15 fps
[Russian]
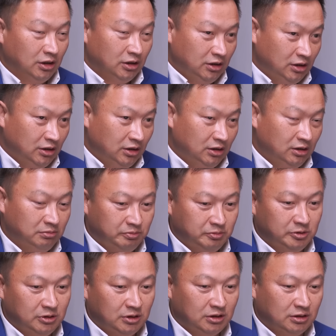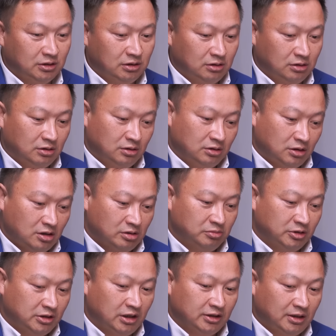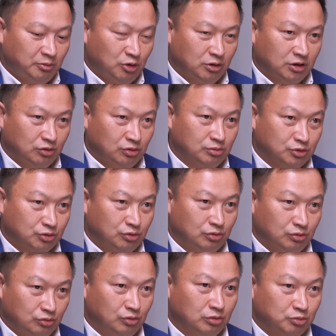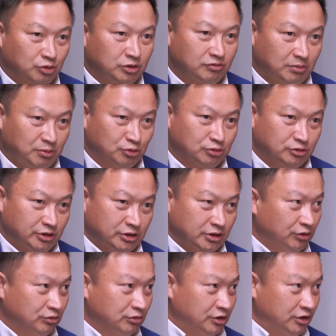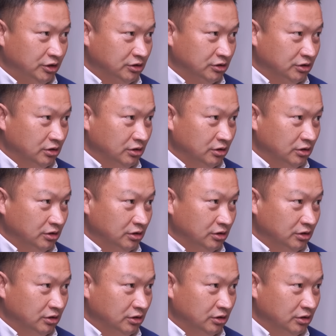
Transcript: И был э, как бы дан намек о том, что ну, вот многие вопросы решаются через